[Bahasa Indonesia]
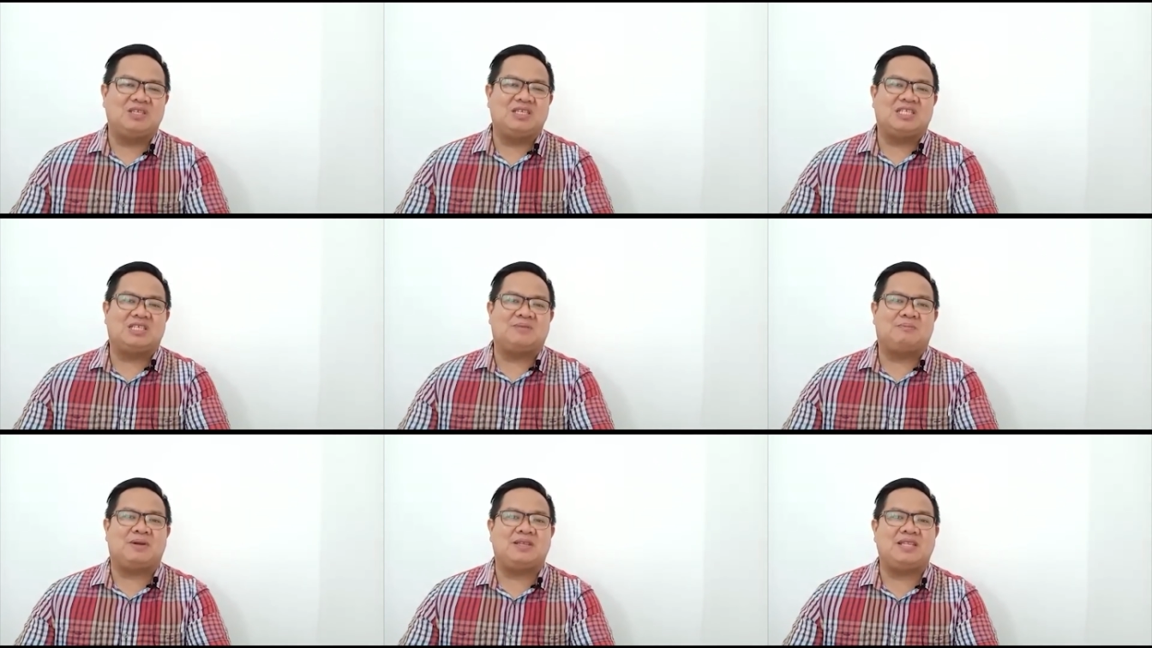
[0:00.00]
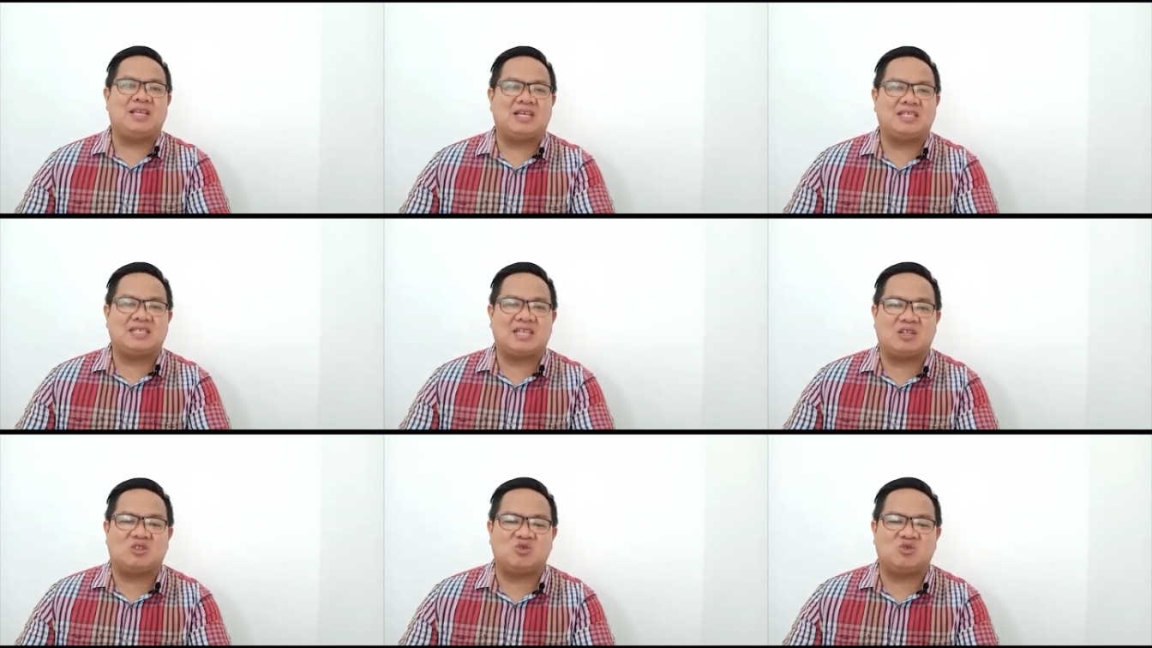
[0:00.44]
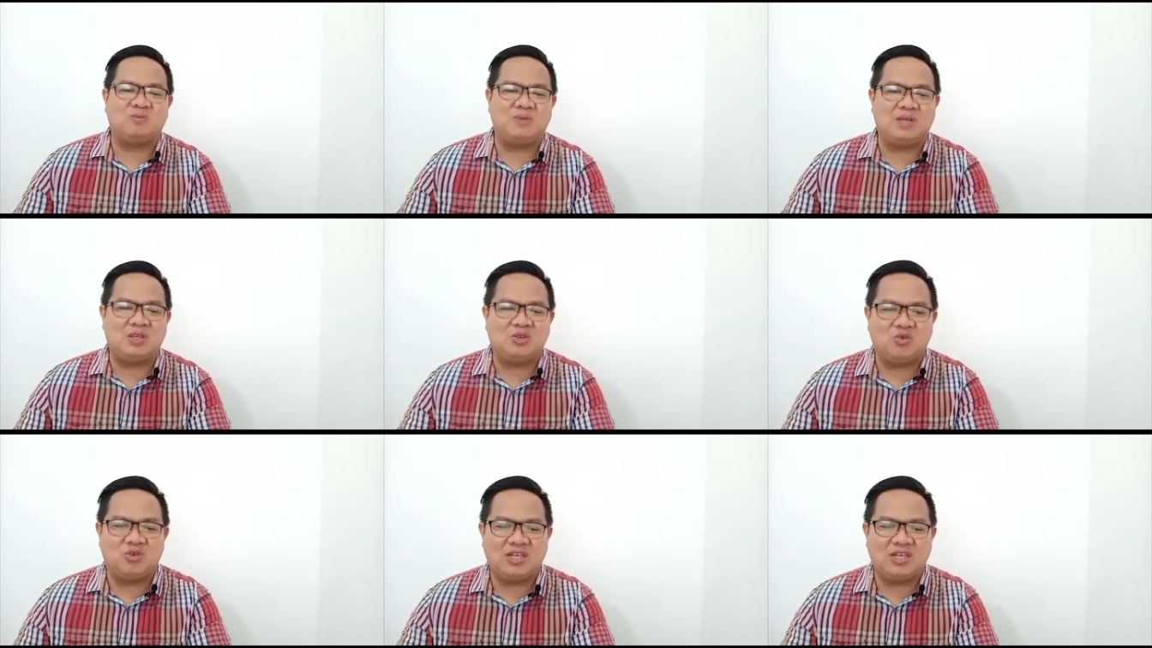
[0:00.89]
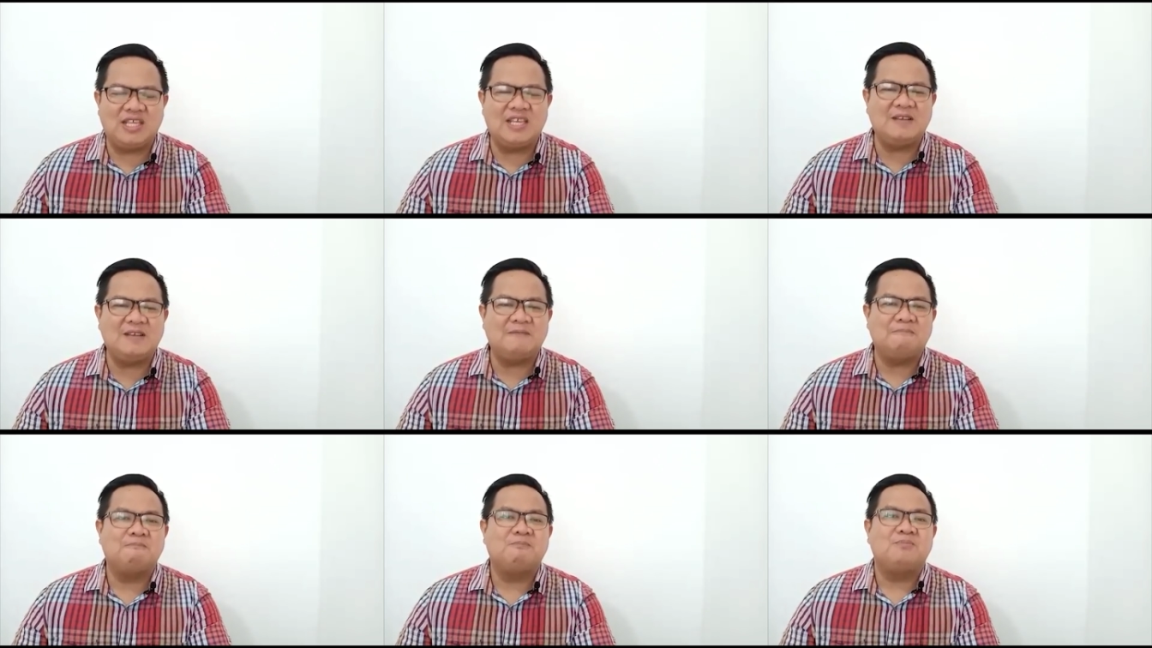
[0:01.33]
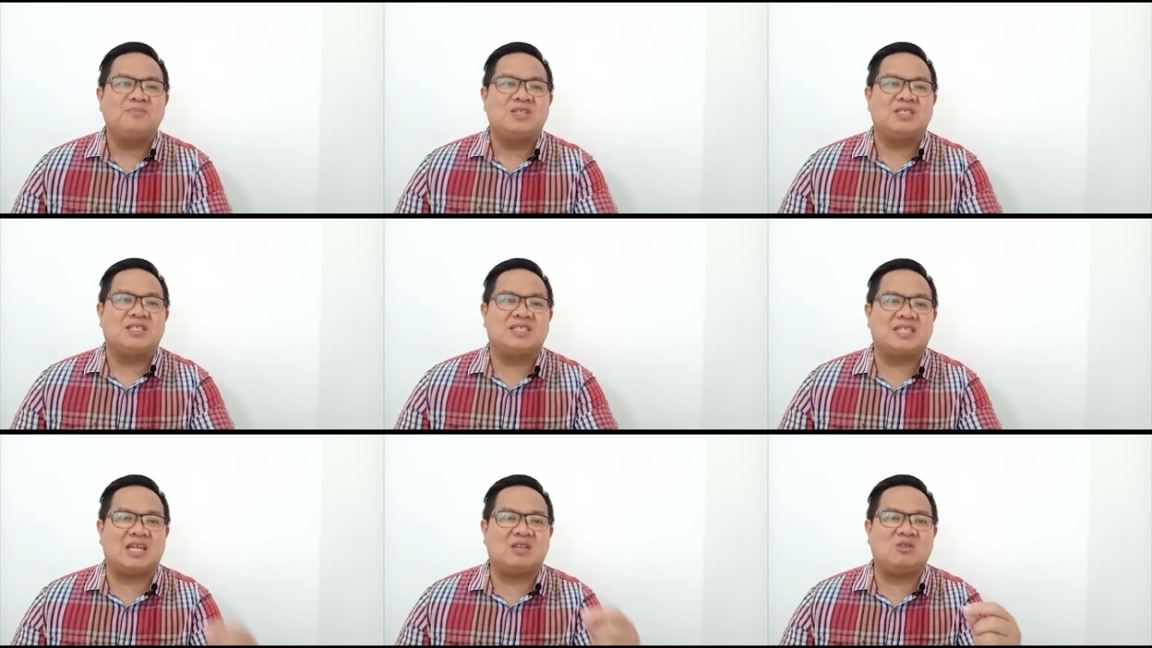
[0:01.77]
Sepanjang satu minggu ini,
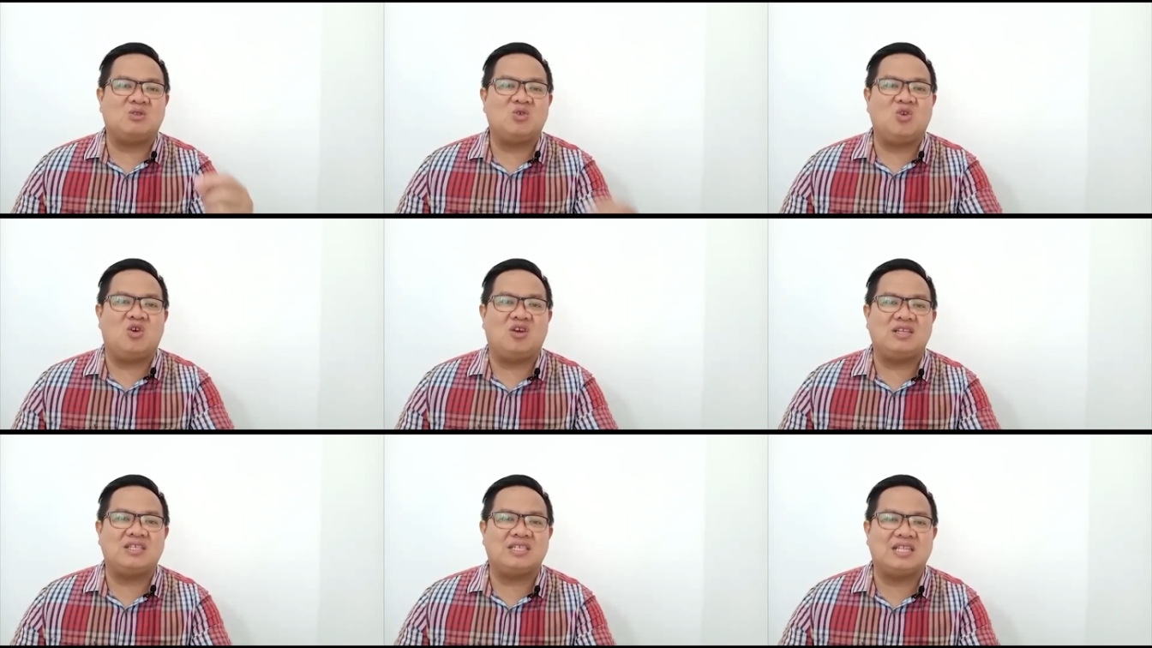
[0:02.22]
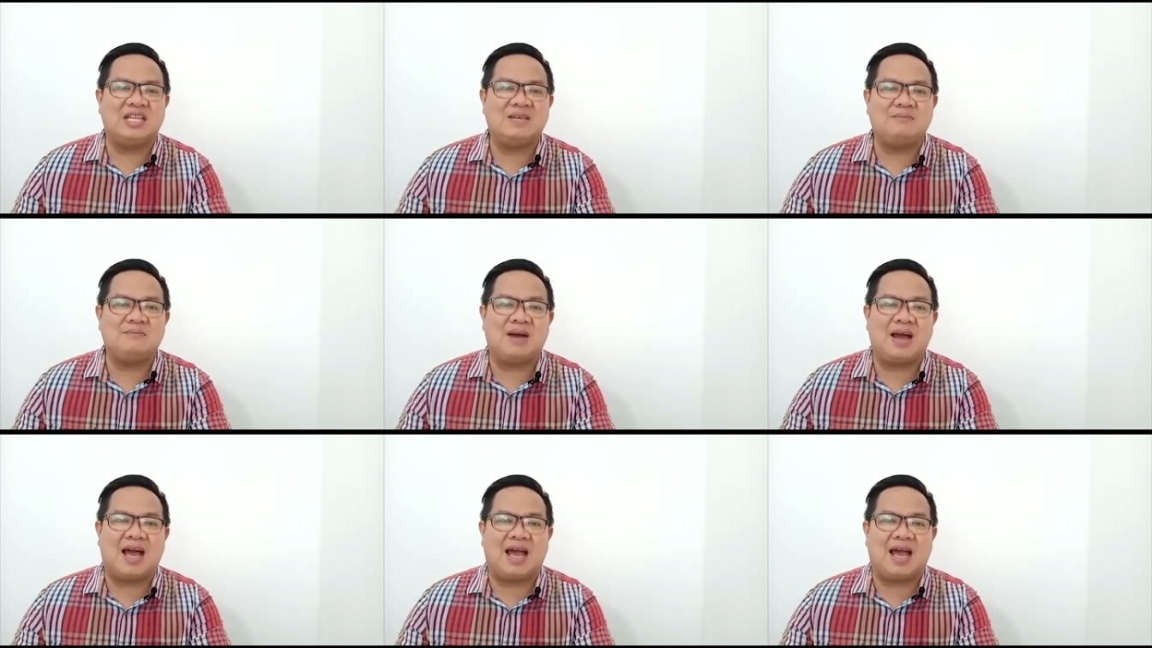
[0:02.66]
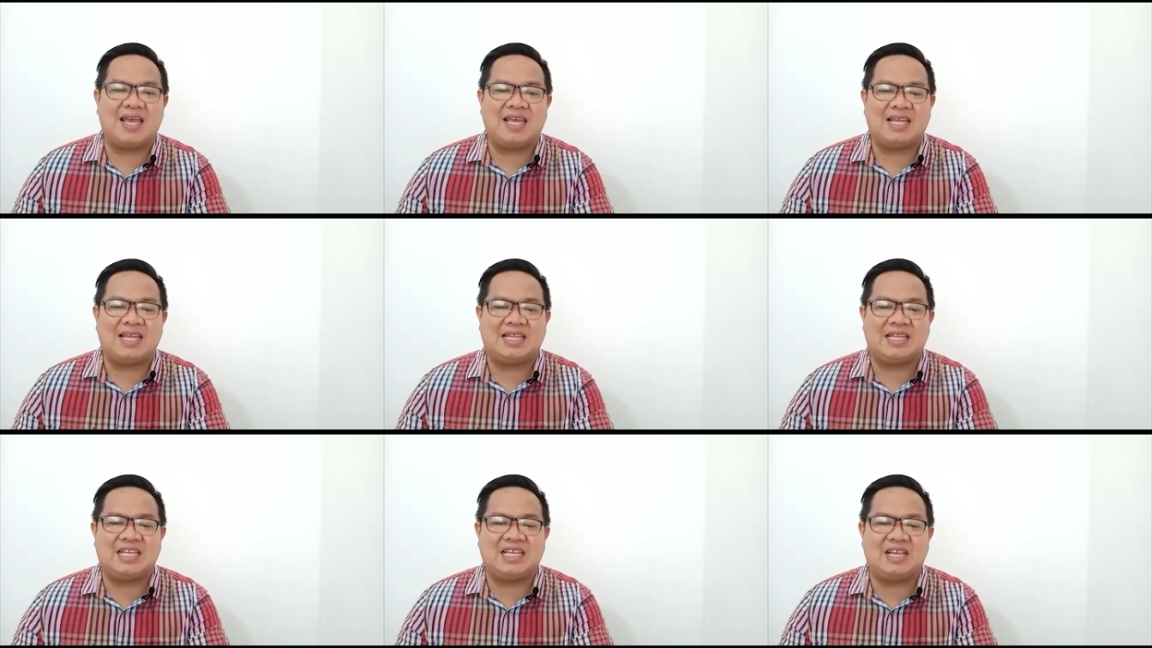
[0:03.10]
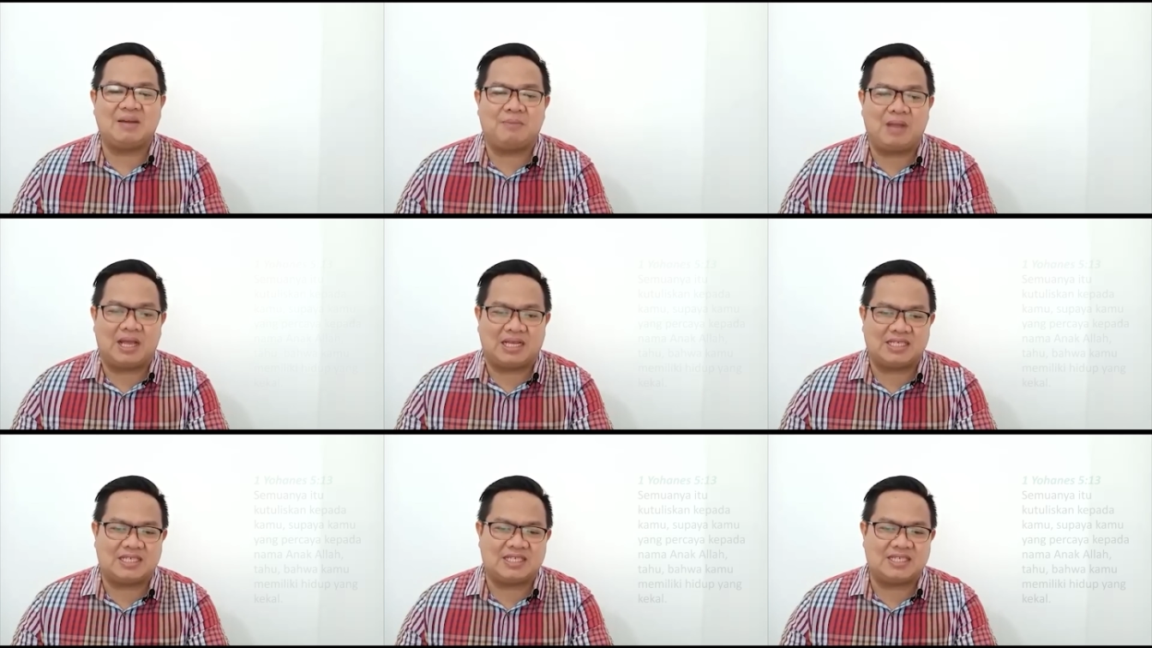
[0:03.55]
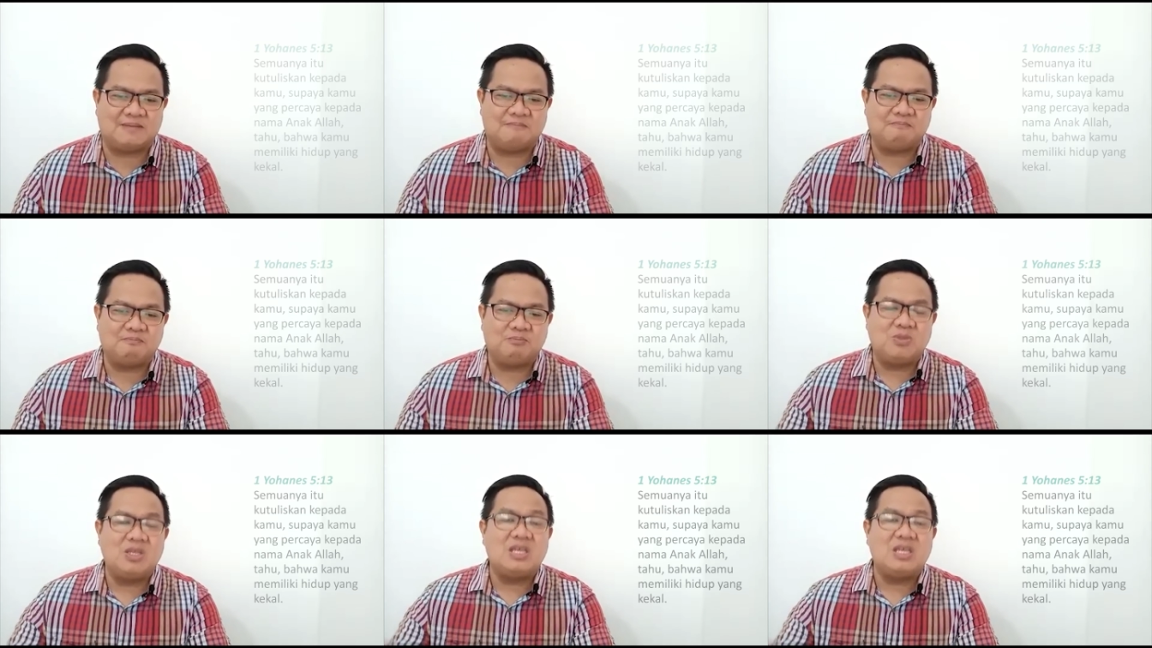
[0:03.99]
1 Yohanes 5 ayat 13.